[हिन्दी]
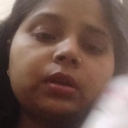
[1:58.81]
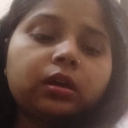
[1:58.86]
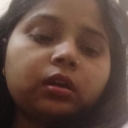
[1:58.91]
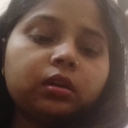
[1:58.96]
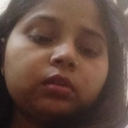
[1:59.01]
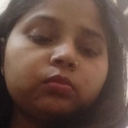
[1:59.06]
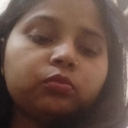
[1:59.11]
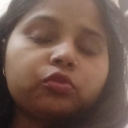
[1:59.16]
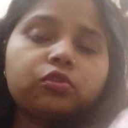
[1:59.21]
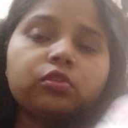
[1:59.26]
पड़ा
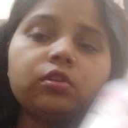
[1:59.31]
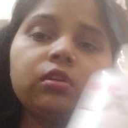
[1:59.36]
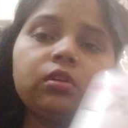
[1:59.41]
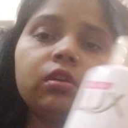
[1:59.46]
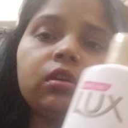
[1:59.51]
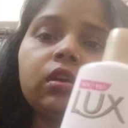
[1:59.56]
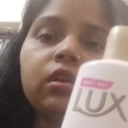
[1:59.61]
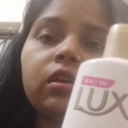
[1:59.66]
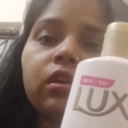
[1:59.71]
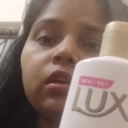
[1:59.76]
है मुझे
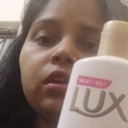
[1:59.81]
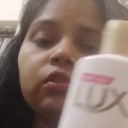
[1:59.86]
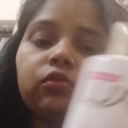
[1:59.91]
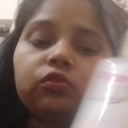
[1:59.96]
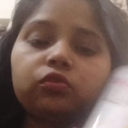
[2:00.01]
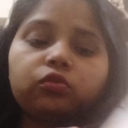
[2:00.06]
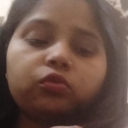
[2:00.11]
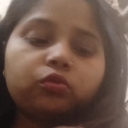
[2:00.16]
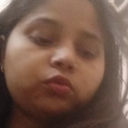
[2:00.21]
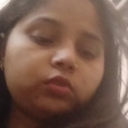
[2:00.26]

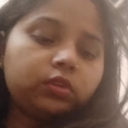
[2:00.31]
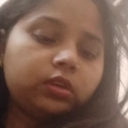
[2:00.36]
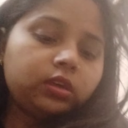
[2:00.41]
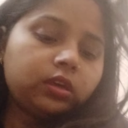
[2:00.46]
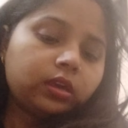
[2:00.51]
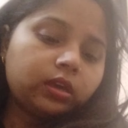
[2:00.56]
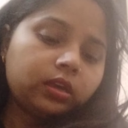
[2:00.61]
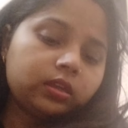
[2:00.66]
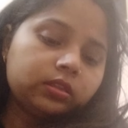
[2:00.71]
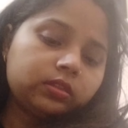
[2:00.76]
सो so,
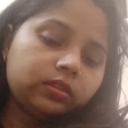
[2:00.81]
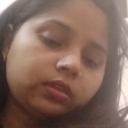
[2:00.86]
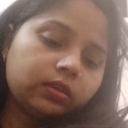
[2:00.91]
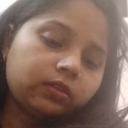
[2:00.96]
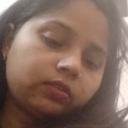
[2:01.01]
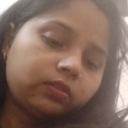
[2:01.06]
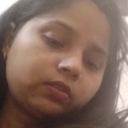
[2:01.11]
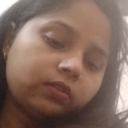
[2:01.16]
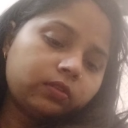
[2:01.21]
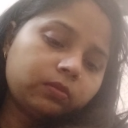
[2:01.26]
ये है
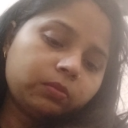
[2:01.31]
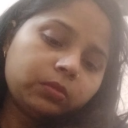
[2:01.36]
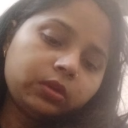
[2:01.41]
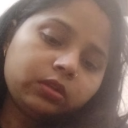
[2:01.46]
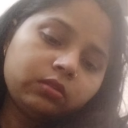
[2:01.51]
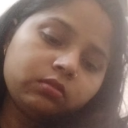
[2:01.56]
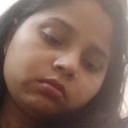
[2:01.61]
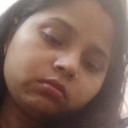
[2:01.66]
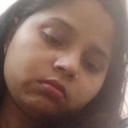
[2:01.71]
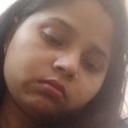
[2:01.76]

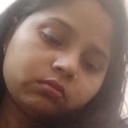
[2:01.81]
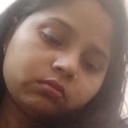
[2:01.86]
जैसमिन